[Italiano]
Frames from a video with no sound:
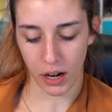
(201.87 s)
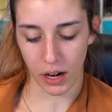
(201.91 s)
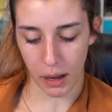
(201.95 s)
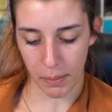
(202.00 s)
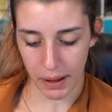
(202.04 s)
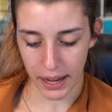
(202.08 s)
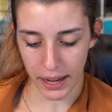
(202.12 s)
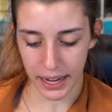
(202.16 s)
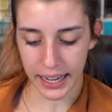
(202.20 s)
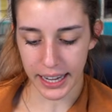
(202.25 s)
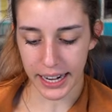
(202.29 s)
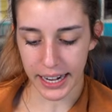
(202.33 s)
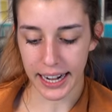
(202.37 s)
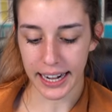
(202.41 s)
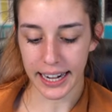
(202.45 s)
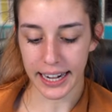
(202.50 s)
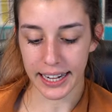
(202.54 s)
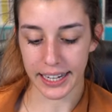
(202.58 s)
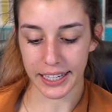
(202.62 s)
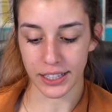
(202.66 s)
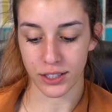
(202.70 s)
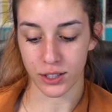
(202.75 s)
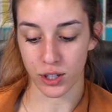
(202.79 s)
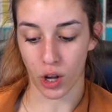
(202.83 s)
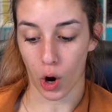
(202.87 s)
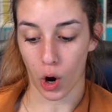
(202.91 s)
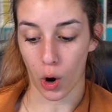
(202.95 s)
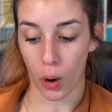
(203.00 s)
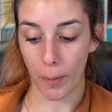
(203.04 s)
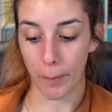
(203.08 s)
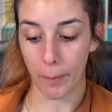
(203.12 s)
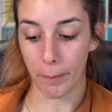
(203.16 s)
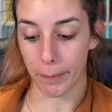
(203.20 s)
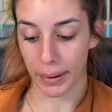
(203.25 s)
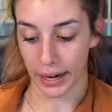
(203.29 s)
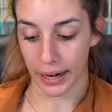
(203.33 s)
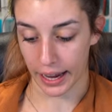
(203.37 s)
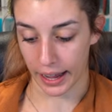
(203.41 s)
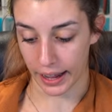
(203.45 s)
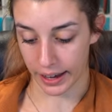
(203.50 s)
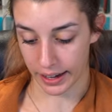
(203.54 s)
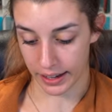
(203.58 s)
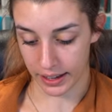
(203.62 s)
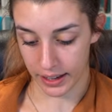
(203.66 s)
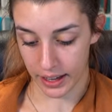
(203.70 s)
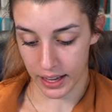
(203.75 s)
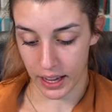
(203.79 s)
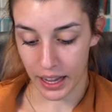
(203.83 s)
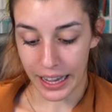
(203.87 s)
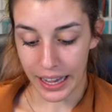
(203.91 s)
la bancarella e inizio a comprare